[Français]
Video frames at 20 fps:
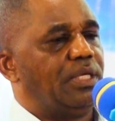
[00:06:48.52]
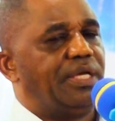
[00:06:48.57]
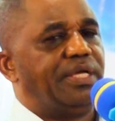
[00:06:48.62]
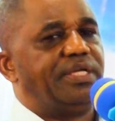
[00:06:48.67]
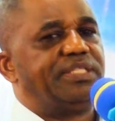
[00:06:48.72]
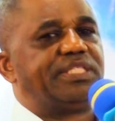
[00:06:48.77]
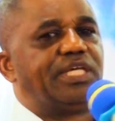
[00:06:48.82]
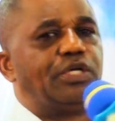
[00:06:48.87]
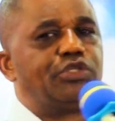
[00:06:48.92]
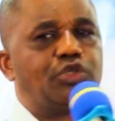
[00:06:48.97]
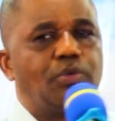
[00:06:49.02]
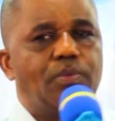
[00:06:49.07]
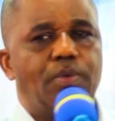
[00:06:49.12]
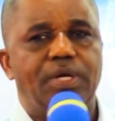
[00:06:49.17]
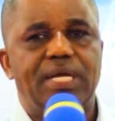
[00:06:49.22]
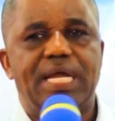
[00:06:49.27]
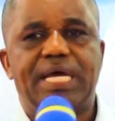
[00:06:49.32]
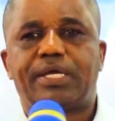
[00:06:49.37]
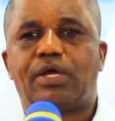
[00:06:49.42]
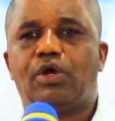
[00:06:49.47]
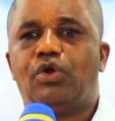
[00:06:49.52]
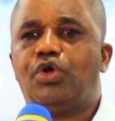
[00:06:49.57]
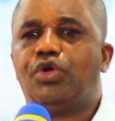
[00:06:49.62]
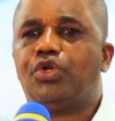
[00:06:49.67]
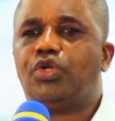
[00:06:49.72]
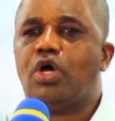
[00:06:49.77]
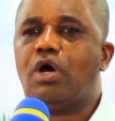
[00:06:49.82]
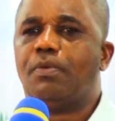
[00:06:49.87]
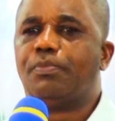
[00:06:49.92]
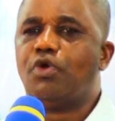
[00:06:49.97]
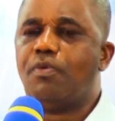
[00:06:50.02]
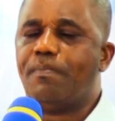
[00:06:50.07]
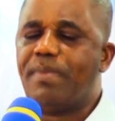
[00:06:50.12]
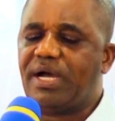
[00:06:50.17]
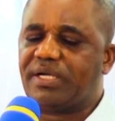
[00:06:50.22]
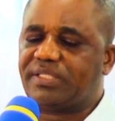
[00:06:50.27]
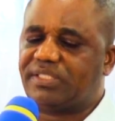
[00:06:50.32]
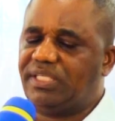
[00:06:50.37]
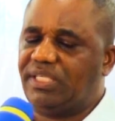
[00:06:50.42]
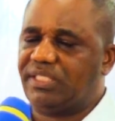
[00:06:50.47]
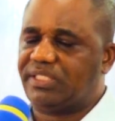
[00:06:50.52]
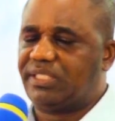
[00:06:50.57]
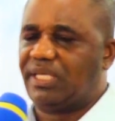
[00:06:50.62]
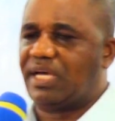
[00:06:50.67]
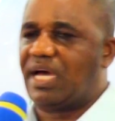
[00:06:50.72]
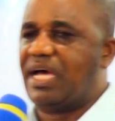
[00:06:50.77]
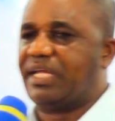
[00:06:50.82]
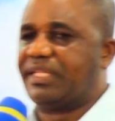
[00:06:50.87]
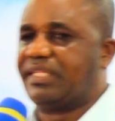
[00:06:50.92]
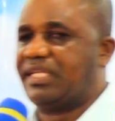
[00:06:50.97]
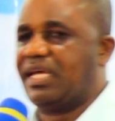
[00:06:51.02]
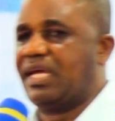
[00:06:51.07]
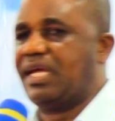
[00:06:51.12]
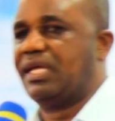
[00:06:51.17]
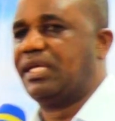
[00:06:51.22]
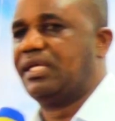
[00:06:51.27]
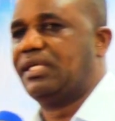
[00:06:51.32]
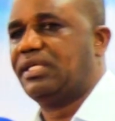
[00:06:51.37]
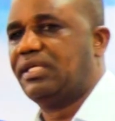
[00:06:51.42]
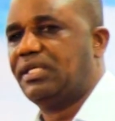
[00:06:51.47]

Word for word: Et c'est en ce moment-là que le nombre de martyrs sera atteint.